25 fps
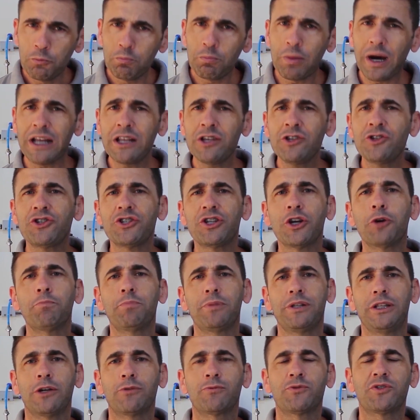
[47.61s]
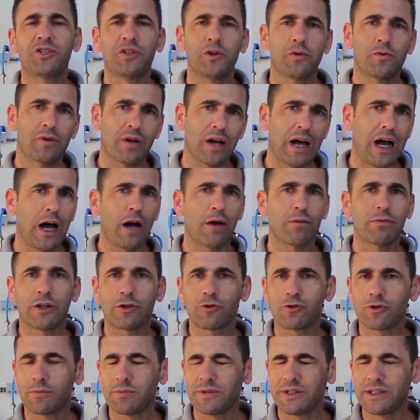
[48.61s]
para encher o pneu do seu carro,
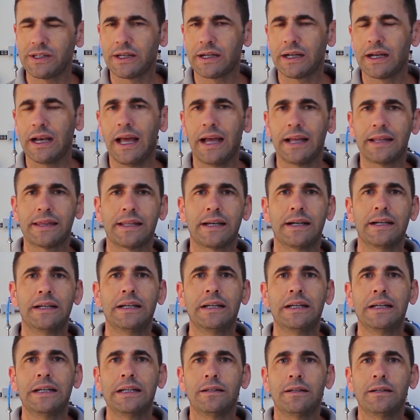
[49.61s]
da sua bicicleta,